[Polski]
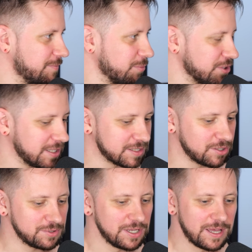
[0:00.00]
No można tak
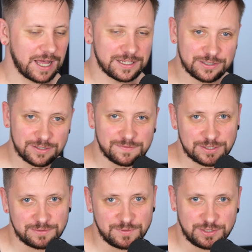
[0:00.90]
zrobić. A, I to jest
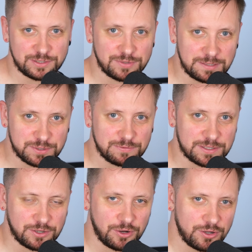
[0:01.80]
właśnie, widzicie, tutaj
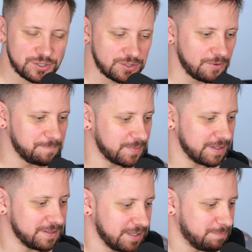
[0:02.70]
przykład kogoś, kto
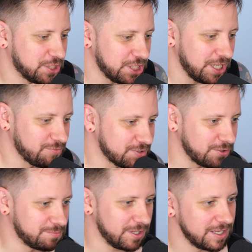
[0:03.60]
przyszedł
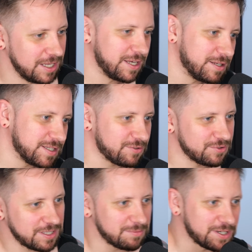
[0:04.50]
sobie, zaczął
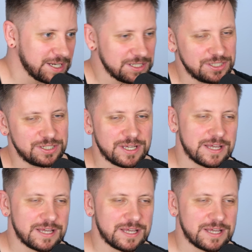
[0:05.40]
się tam kręcić.